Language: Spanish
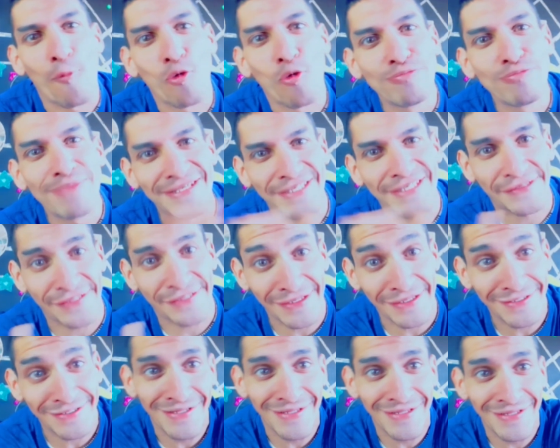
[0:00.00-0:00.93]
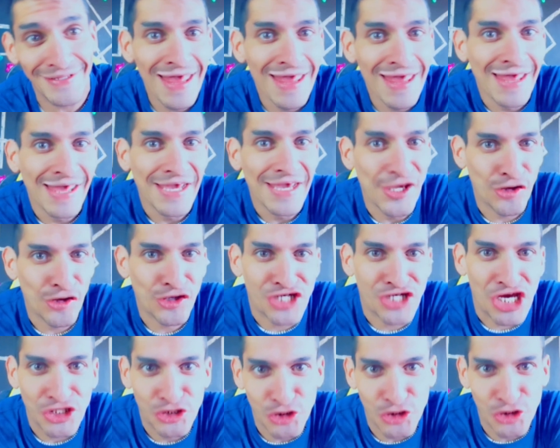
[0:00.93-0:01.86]
un mes atrás, hizo
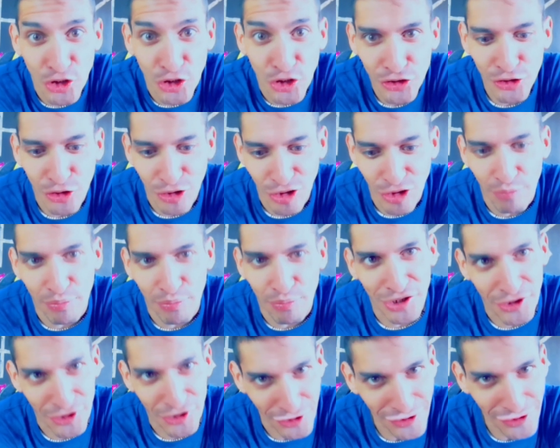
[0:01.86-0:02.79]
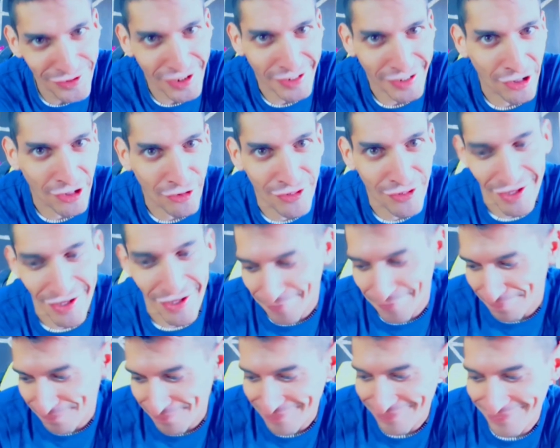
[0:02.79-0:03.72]
chanchullos con la oposición, tratando
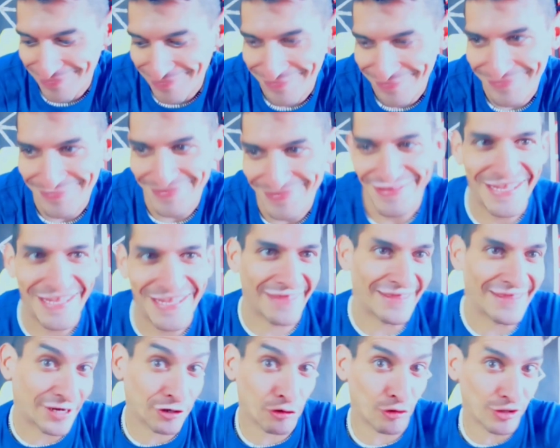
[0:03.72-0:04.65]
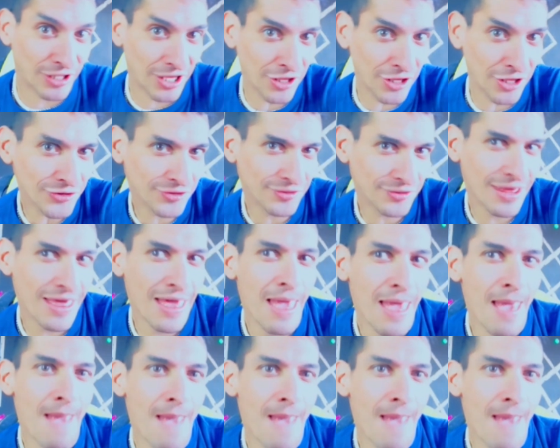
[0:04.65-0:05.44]
de, de quedar con ellos.